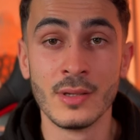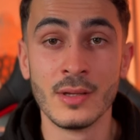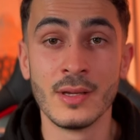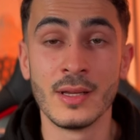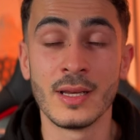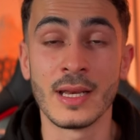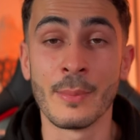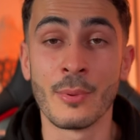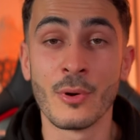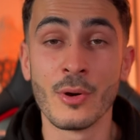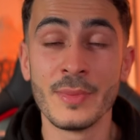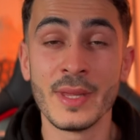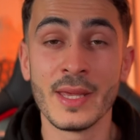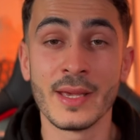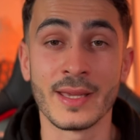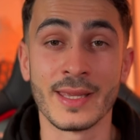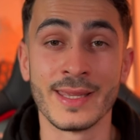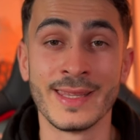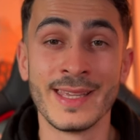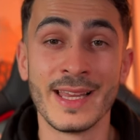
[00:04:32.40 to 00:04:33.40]
La
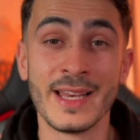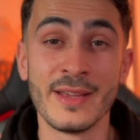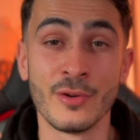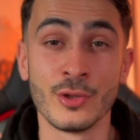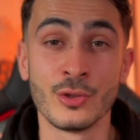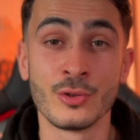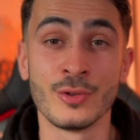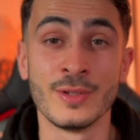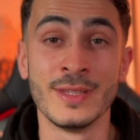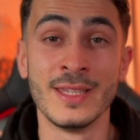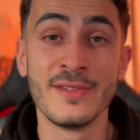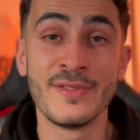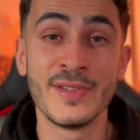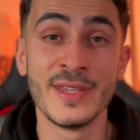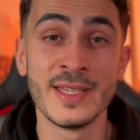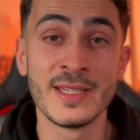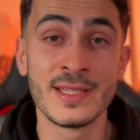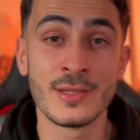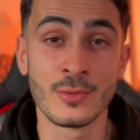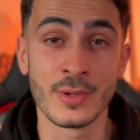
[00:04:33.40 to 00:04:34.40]
première est quelle est votre
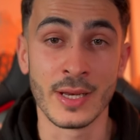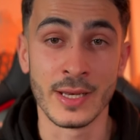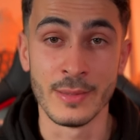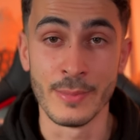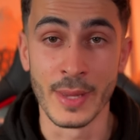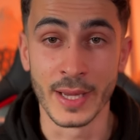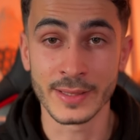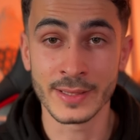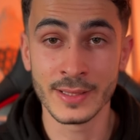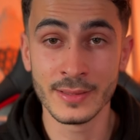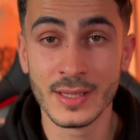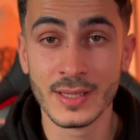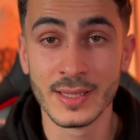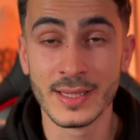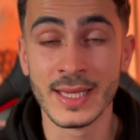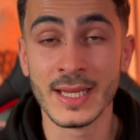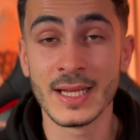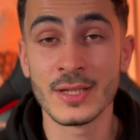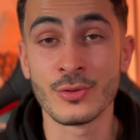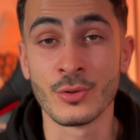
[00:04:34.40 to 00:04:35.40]
définition de la liberté
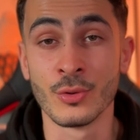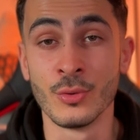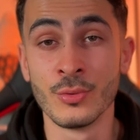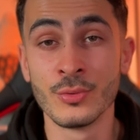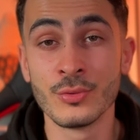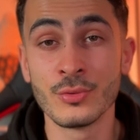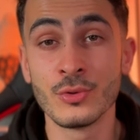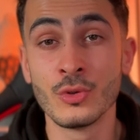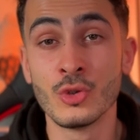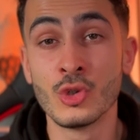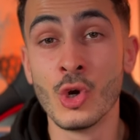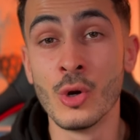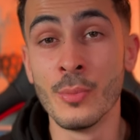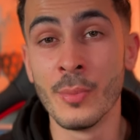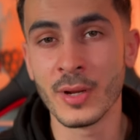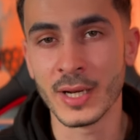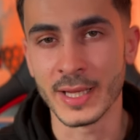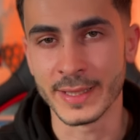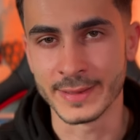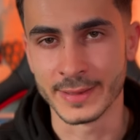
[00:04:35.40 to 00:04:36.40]
Et la seconde,
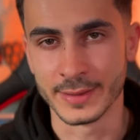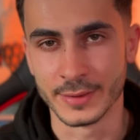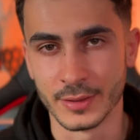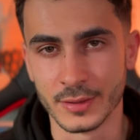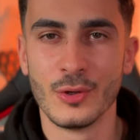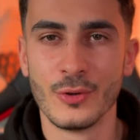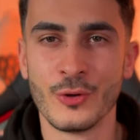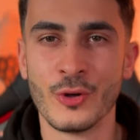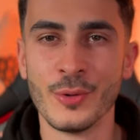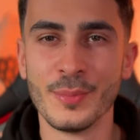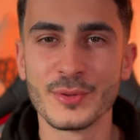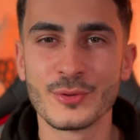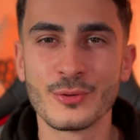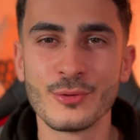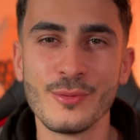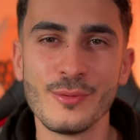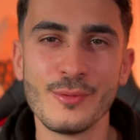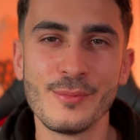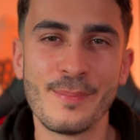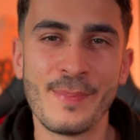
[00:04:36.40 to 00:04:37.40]
comment l'atteindre
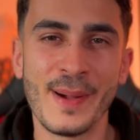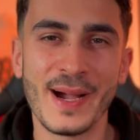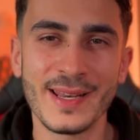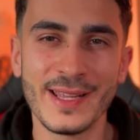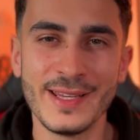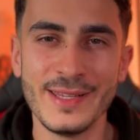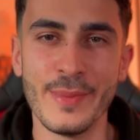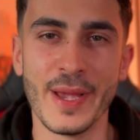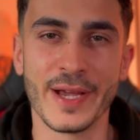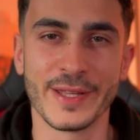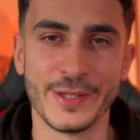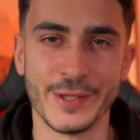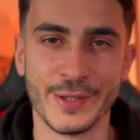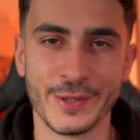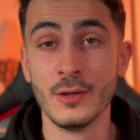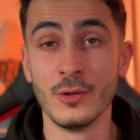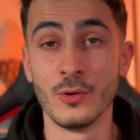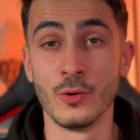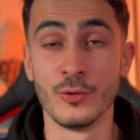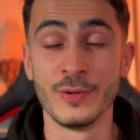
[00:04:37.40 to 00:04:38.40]
Commençons par la liberté.
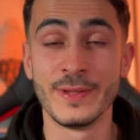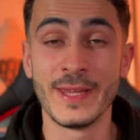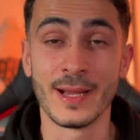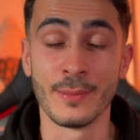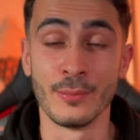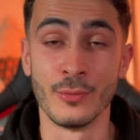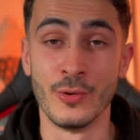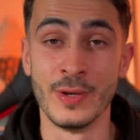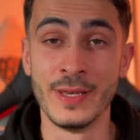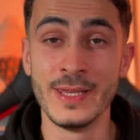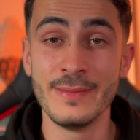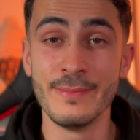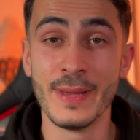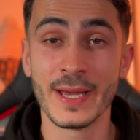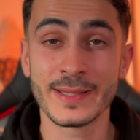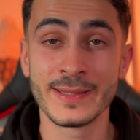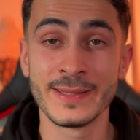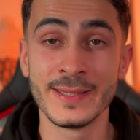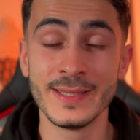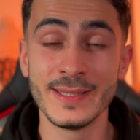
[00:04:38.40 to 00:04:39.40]
Le terme
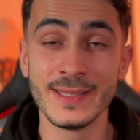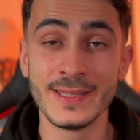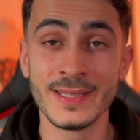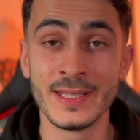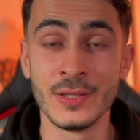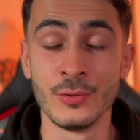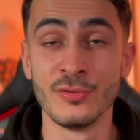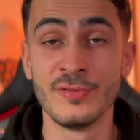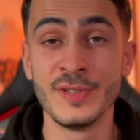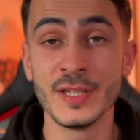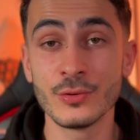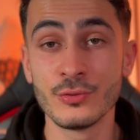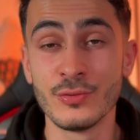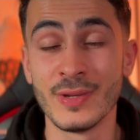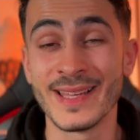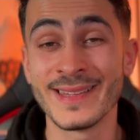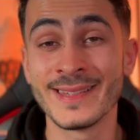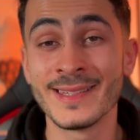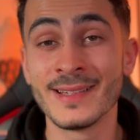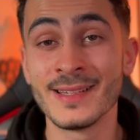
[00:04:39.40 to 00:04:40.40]
liberté, qui nous vient du
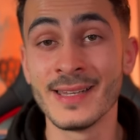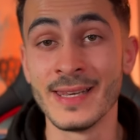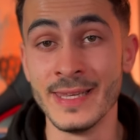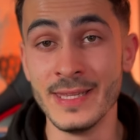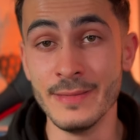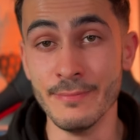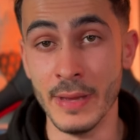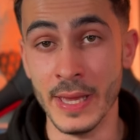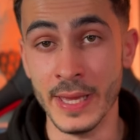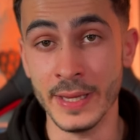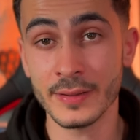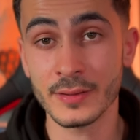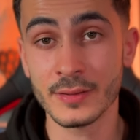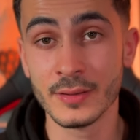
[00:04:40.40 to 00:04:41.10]
latin liber,